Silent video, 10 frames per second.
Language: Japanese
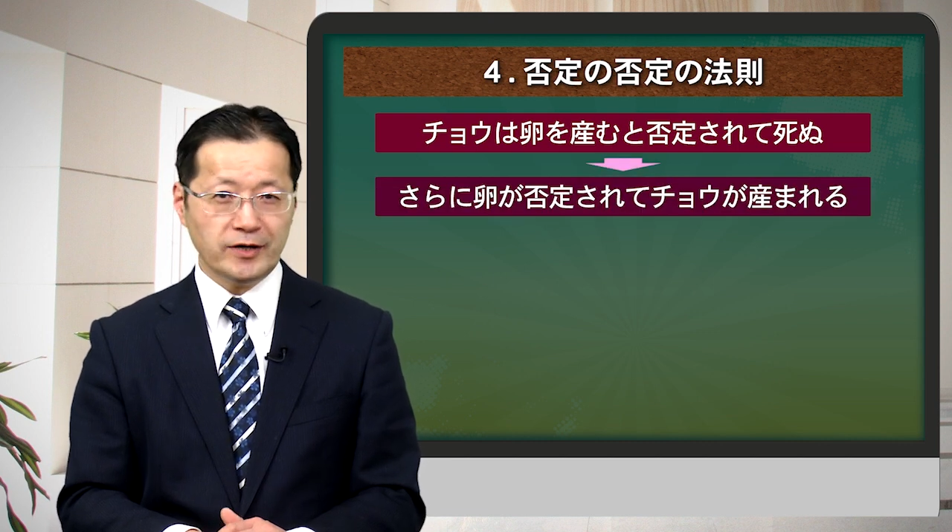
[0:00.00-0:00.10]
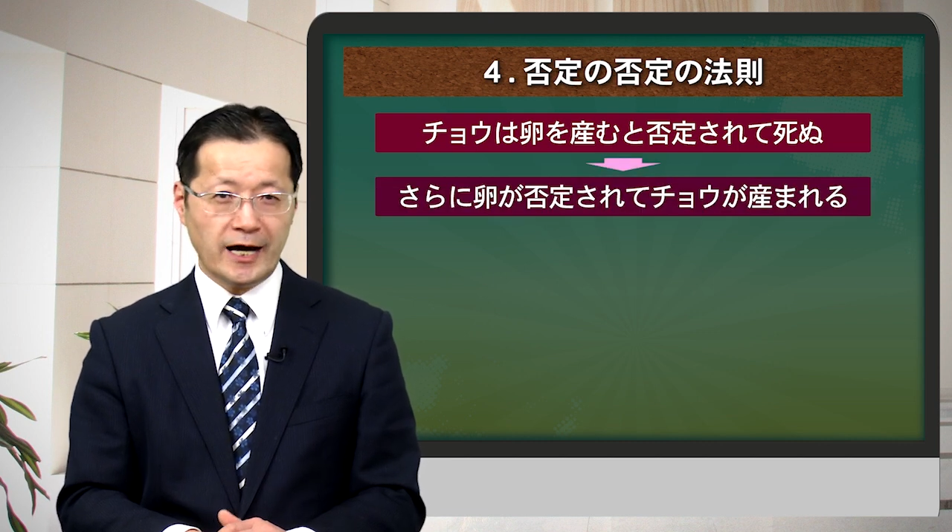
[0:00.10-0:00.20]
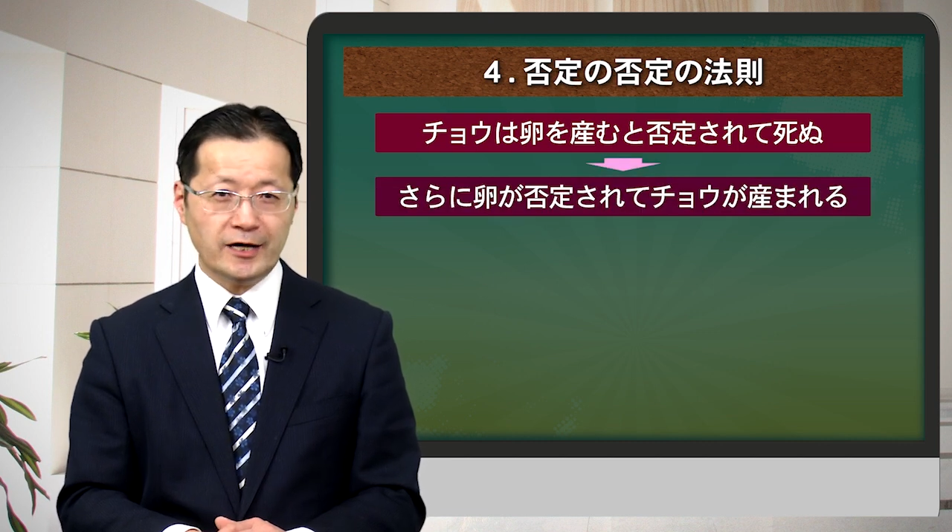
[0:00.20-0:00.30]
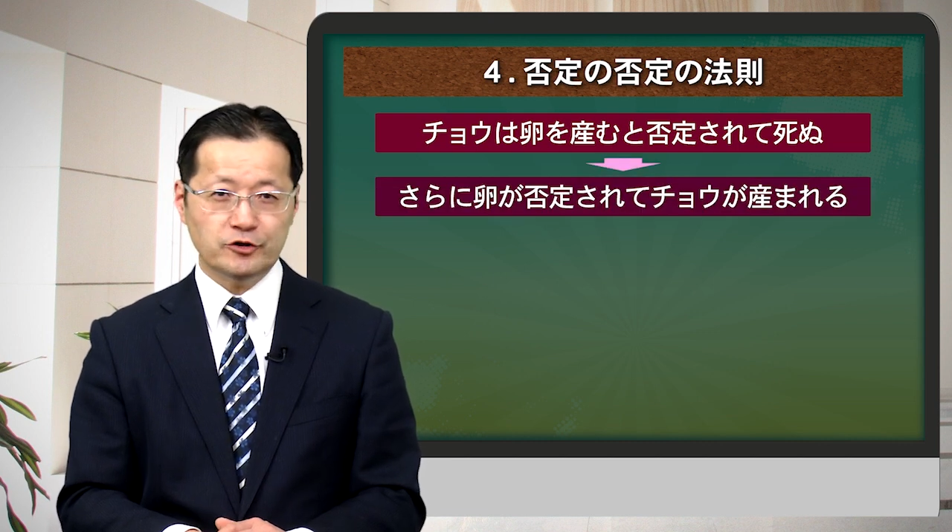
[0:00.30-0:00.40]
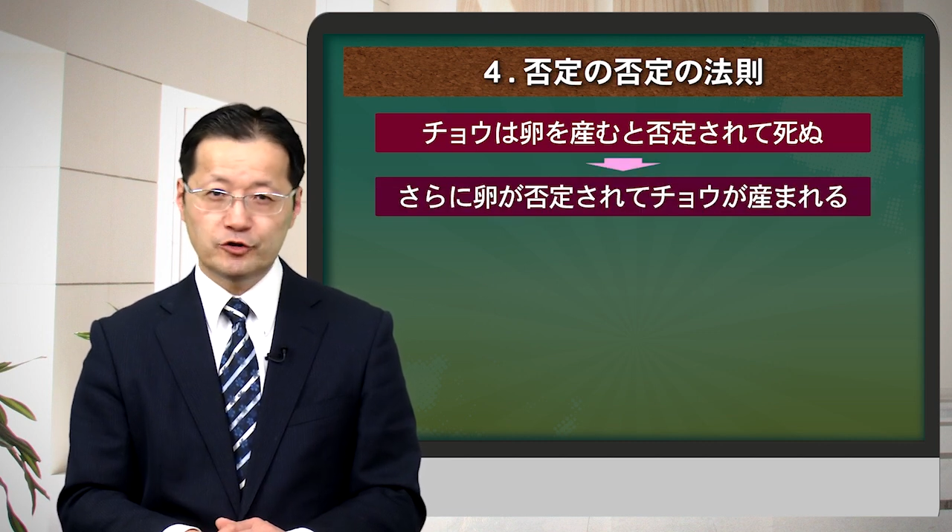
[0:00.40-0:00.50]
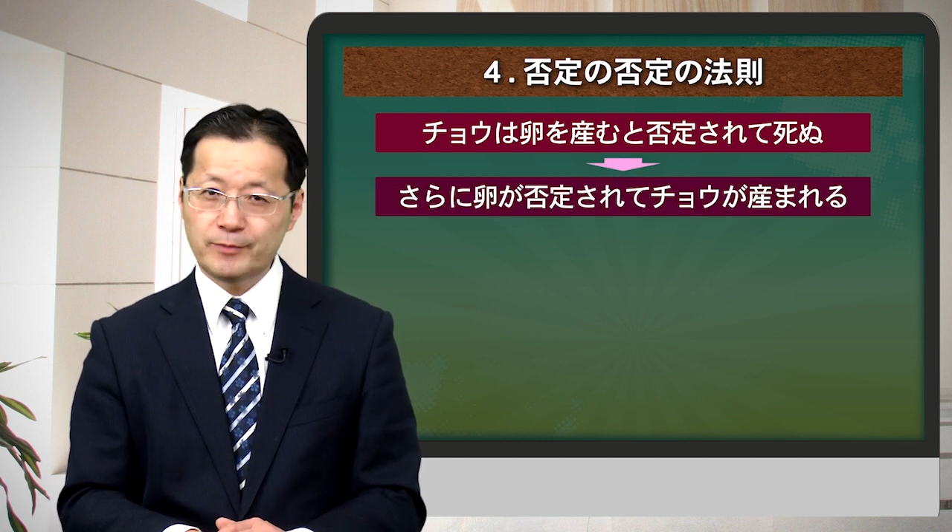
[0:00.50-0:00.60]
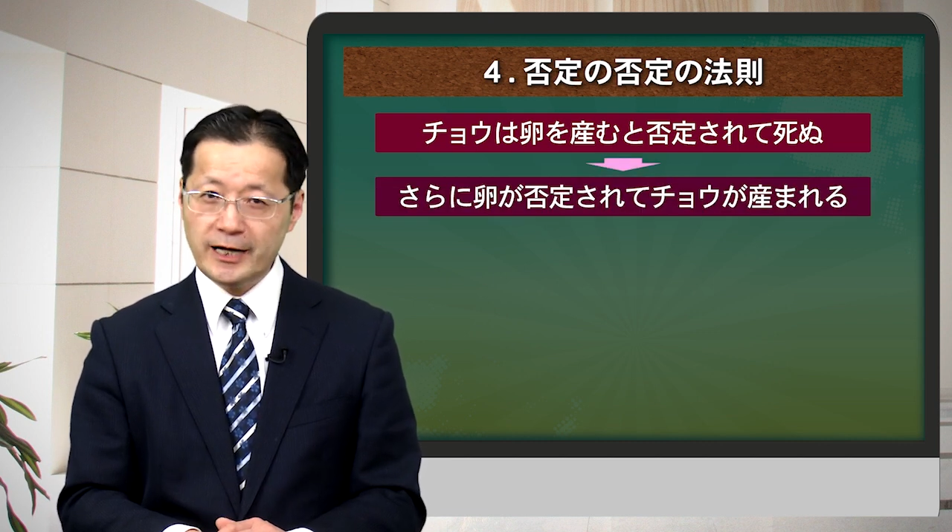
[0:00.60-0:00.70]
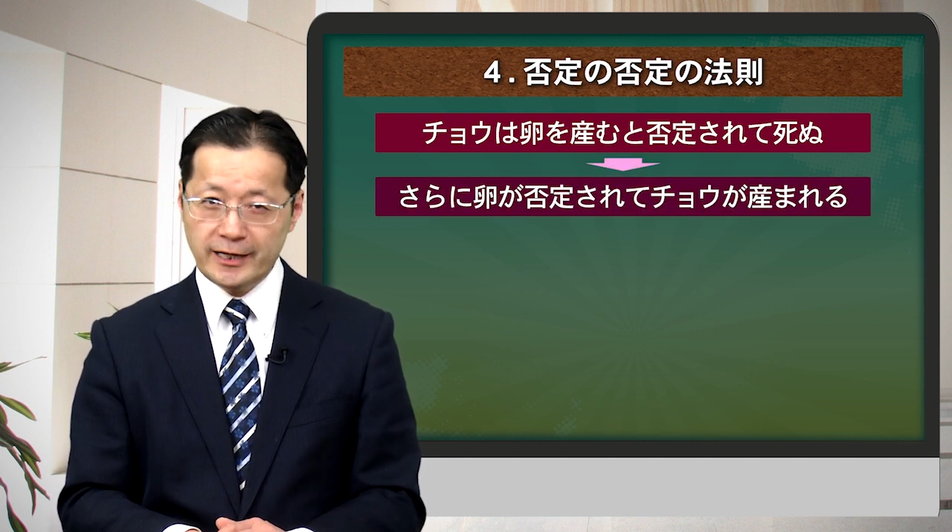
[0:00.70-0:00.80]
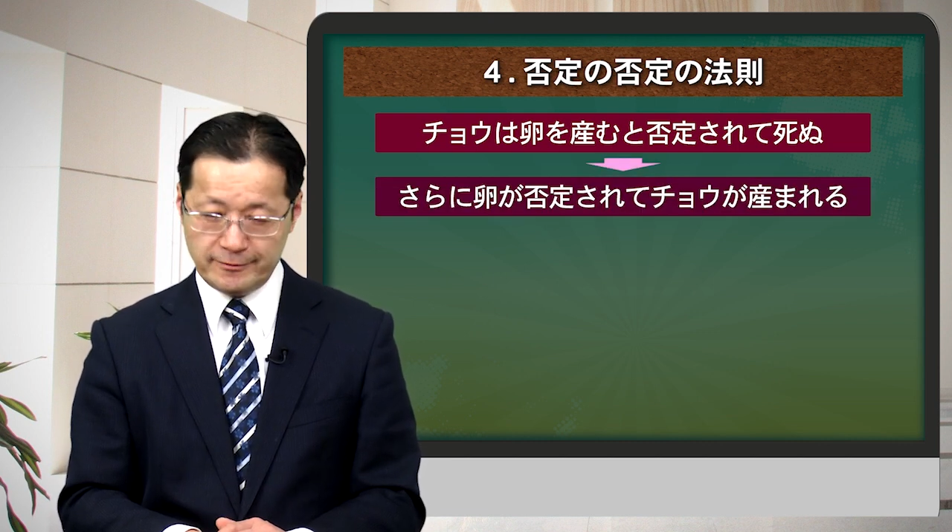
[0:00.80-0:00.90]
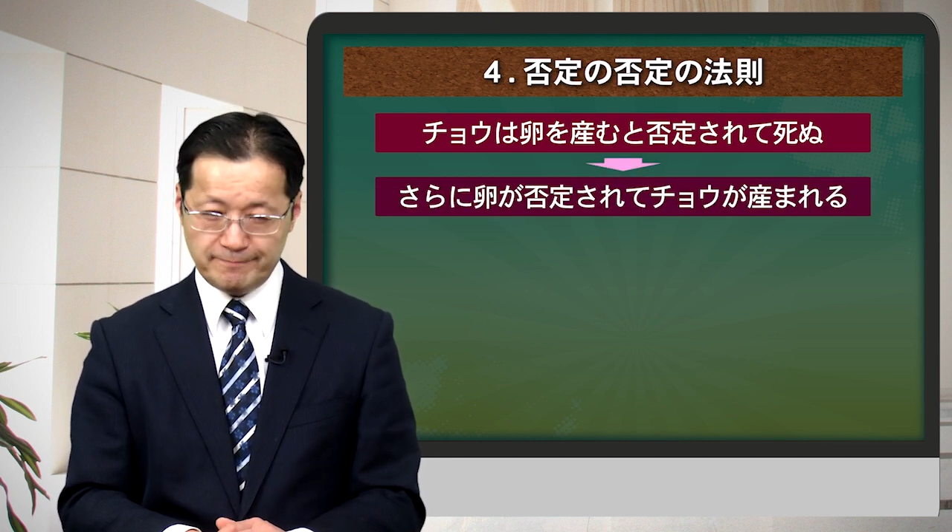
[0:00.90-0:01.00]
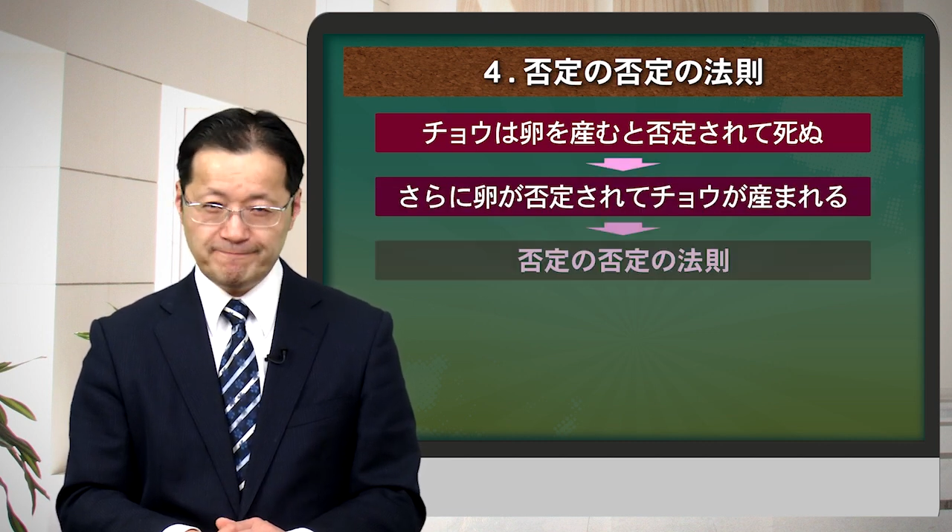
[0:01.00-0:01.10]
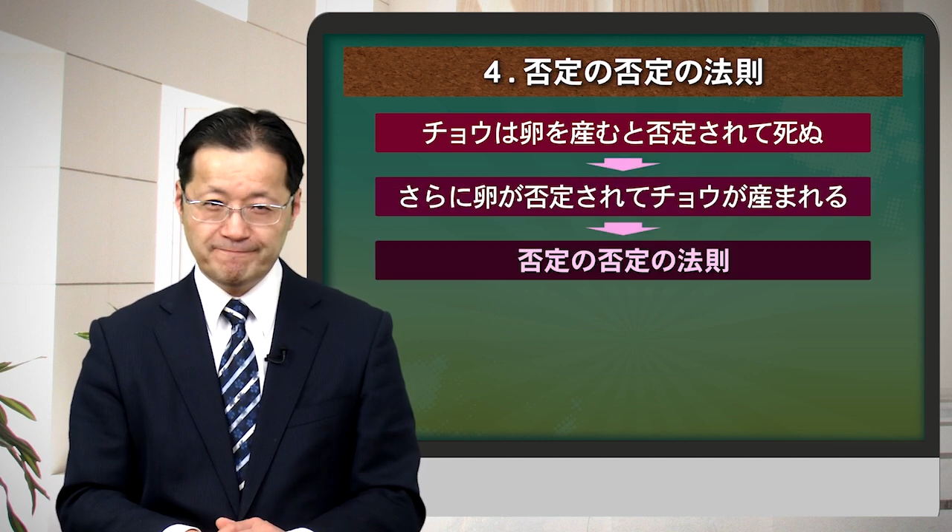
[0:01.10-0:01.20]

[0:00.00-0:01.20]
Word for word: が生まれる